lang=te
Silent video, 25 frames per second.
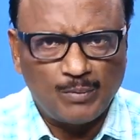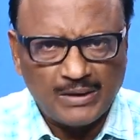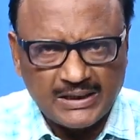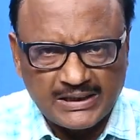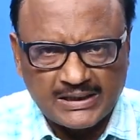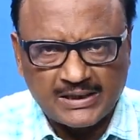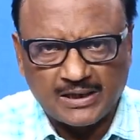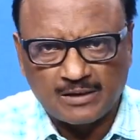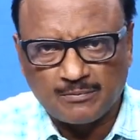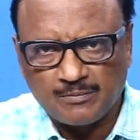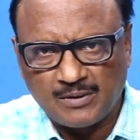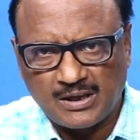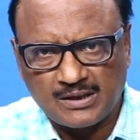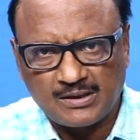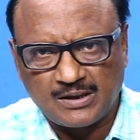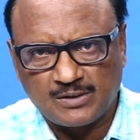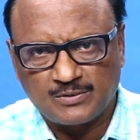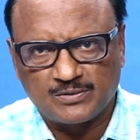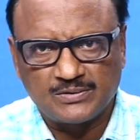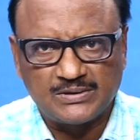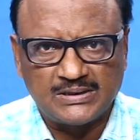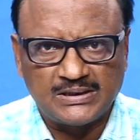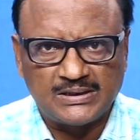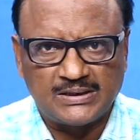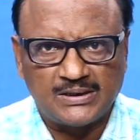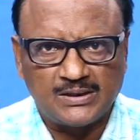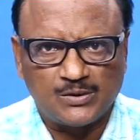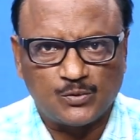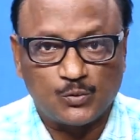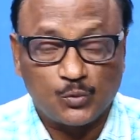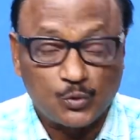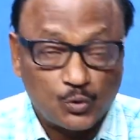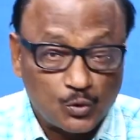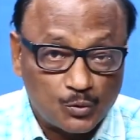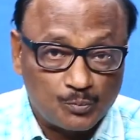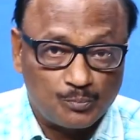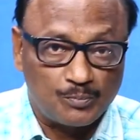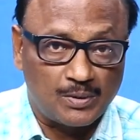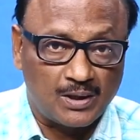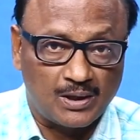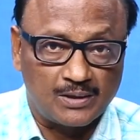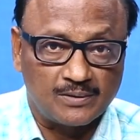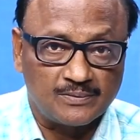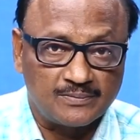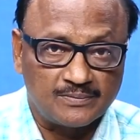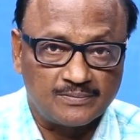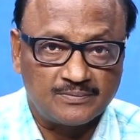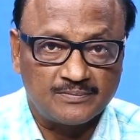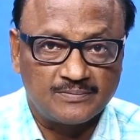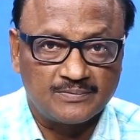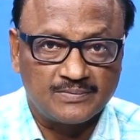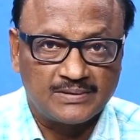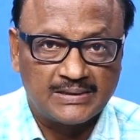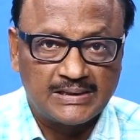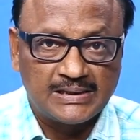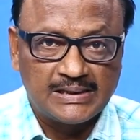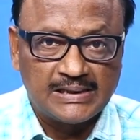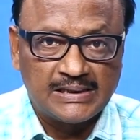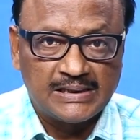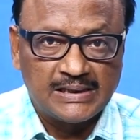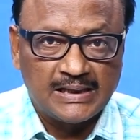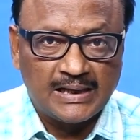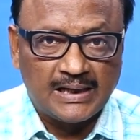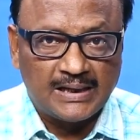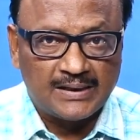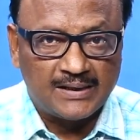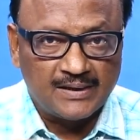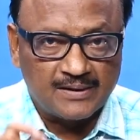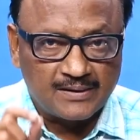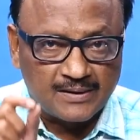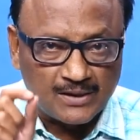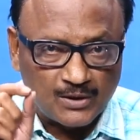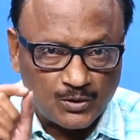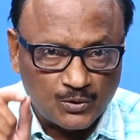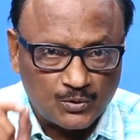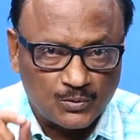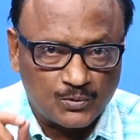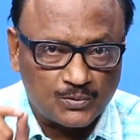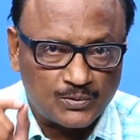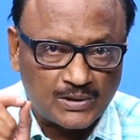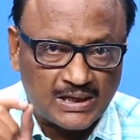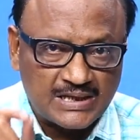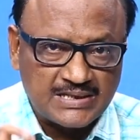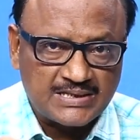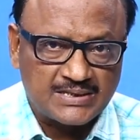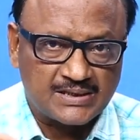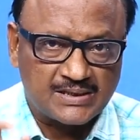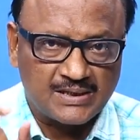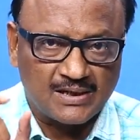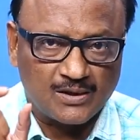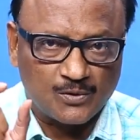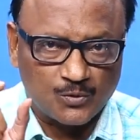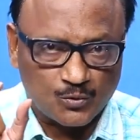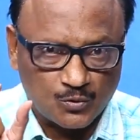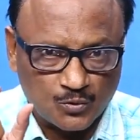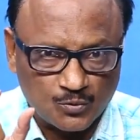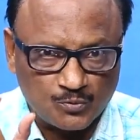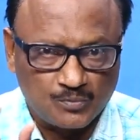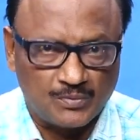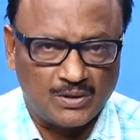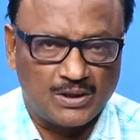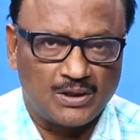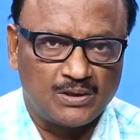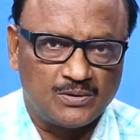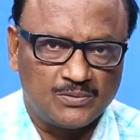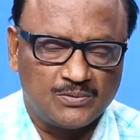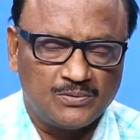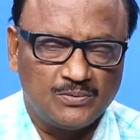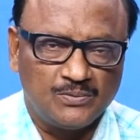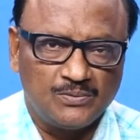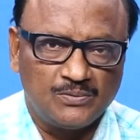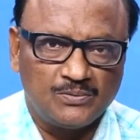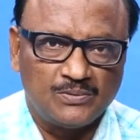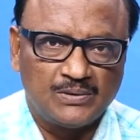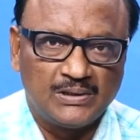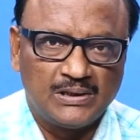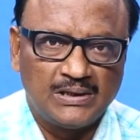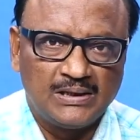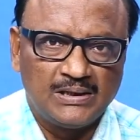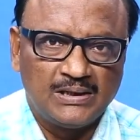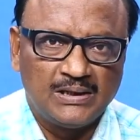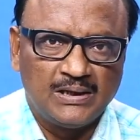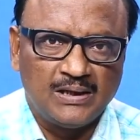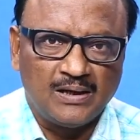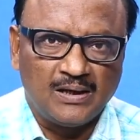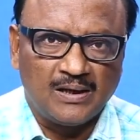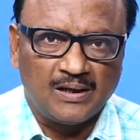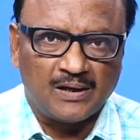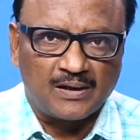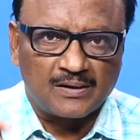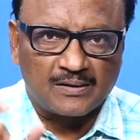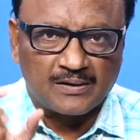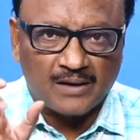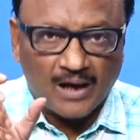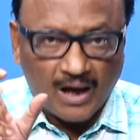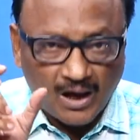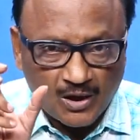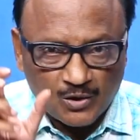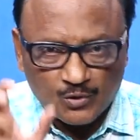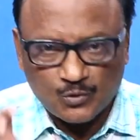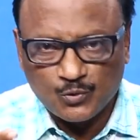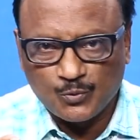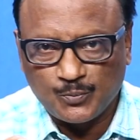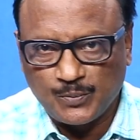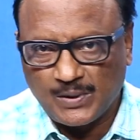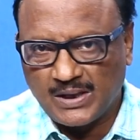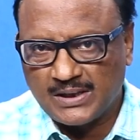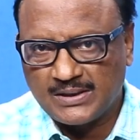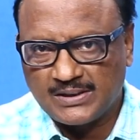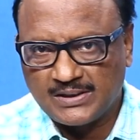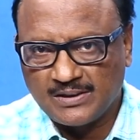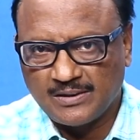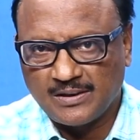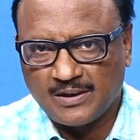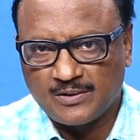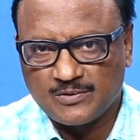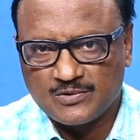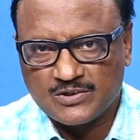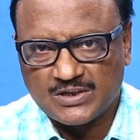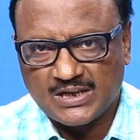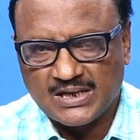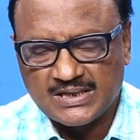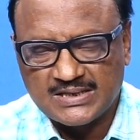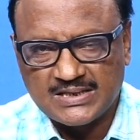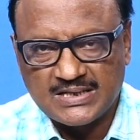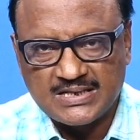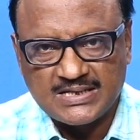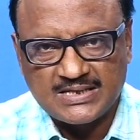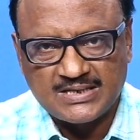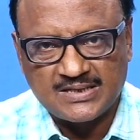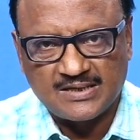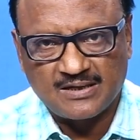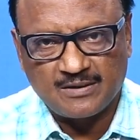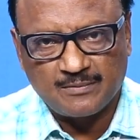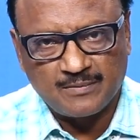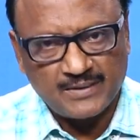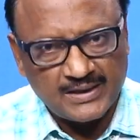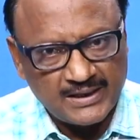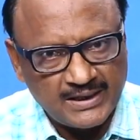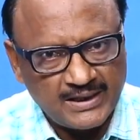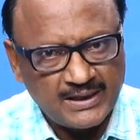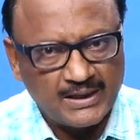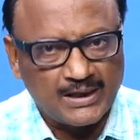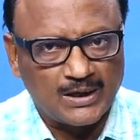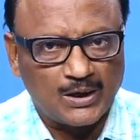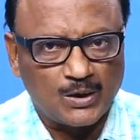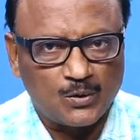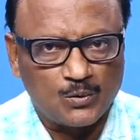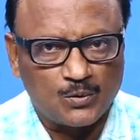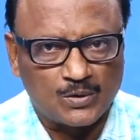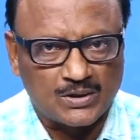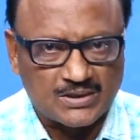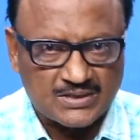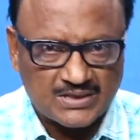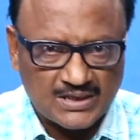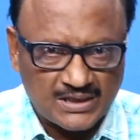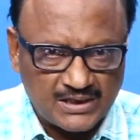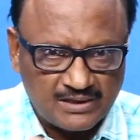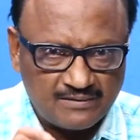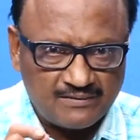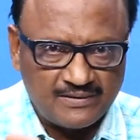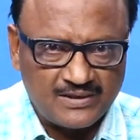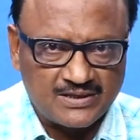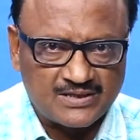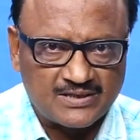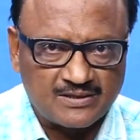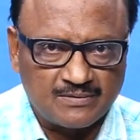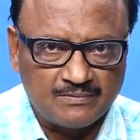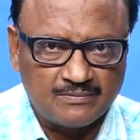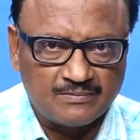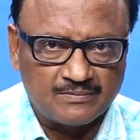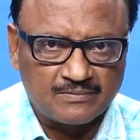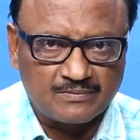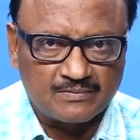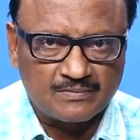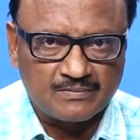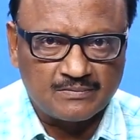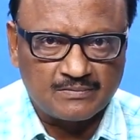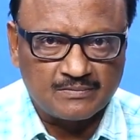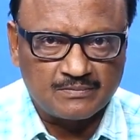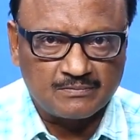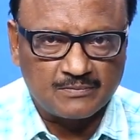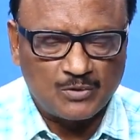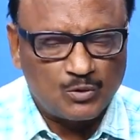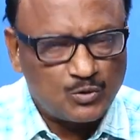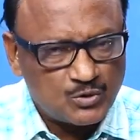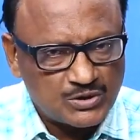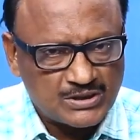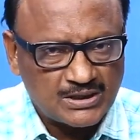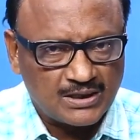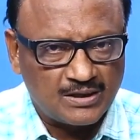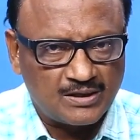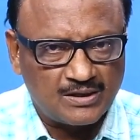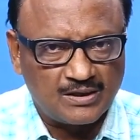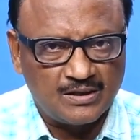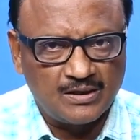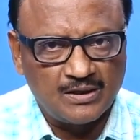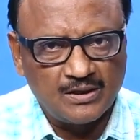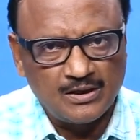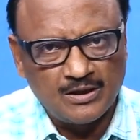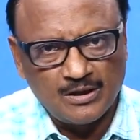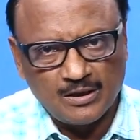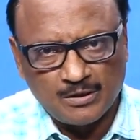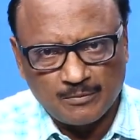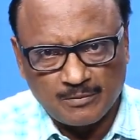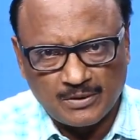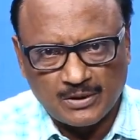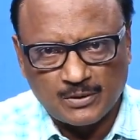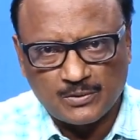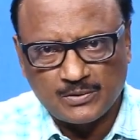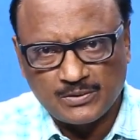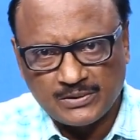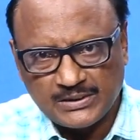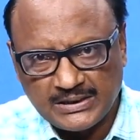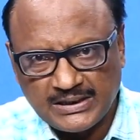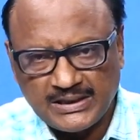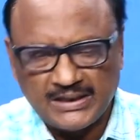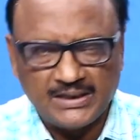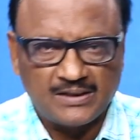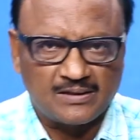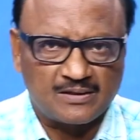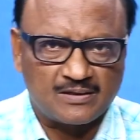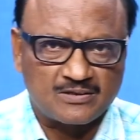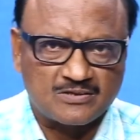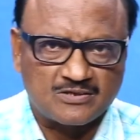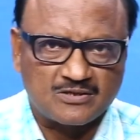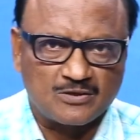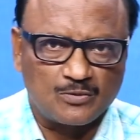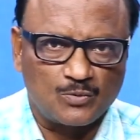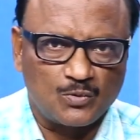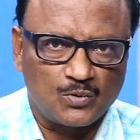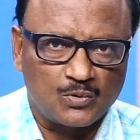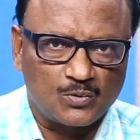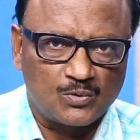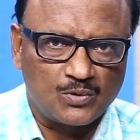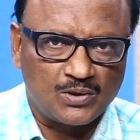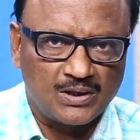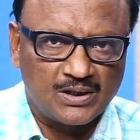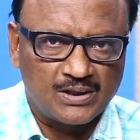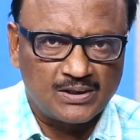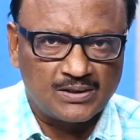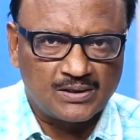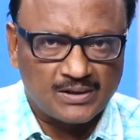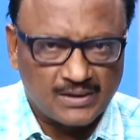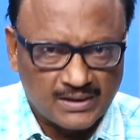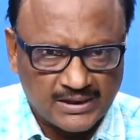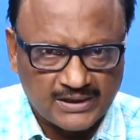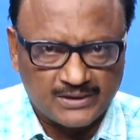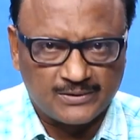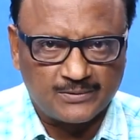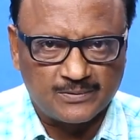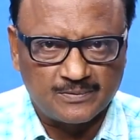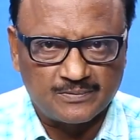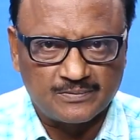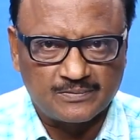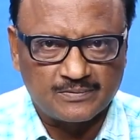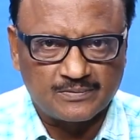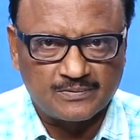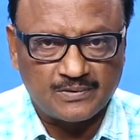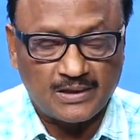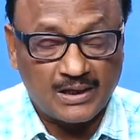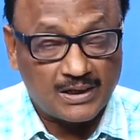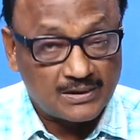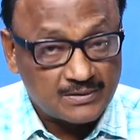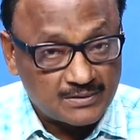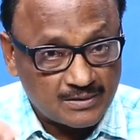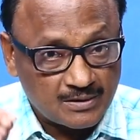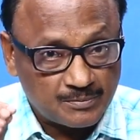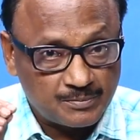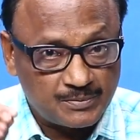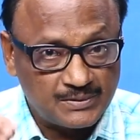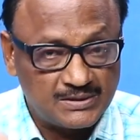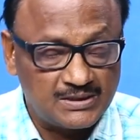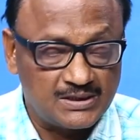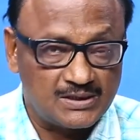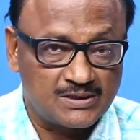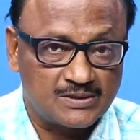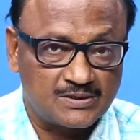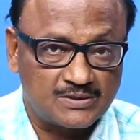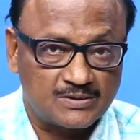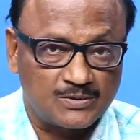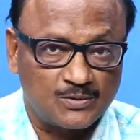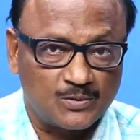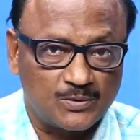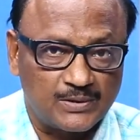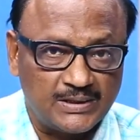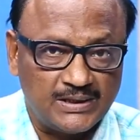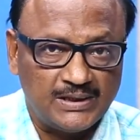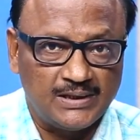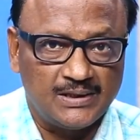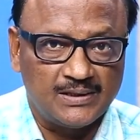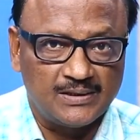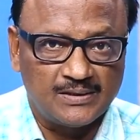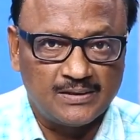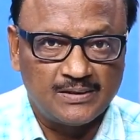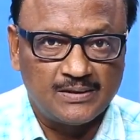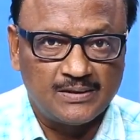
బట్ ఇక్కడ మాట్లాడుతుంది అంటే కుటుంబాలు అంటే రెండు రాజకీయ కుటుంబాలు నాలుగు పార్టీలను శాసించడం అనే ఒక సన్నివేశం బహుశా మనకు ఏ రాష్ట్రంలో కూడా లేదు ఆంధ్రప్రదేశ్లోనే